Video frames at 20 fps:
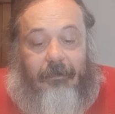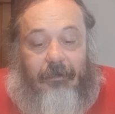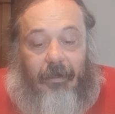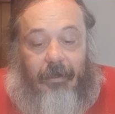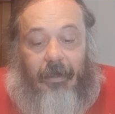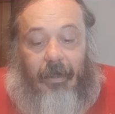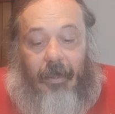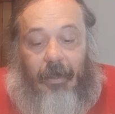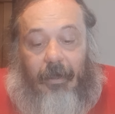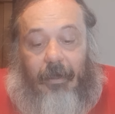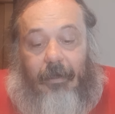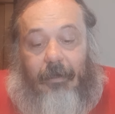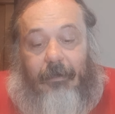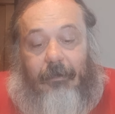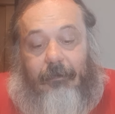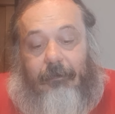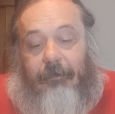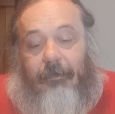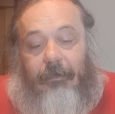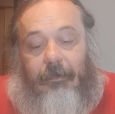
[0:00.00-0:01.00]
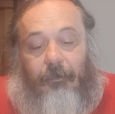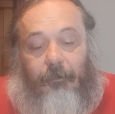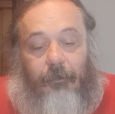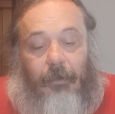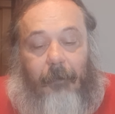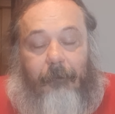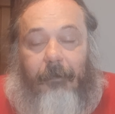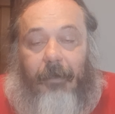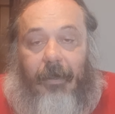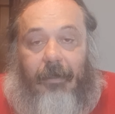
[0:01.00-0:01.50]
Serie A in
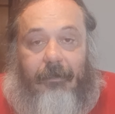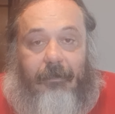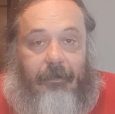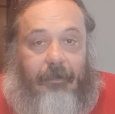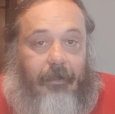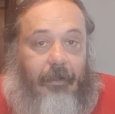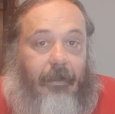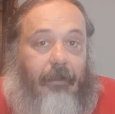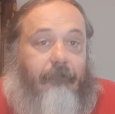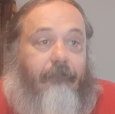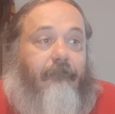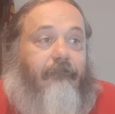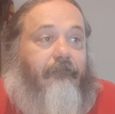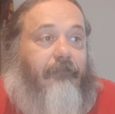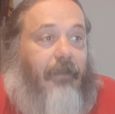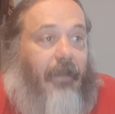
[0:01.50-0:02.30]
una piazza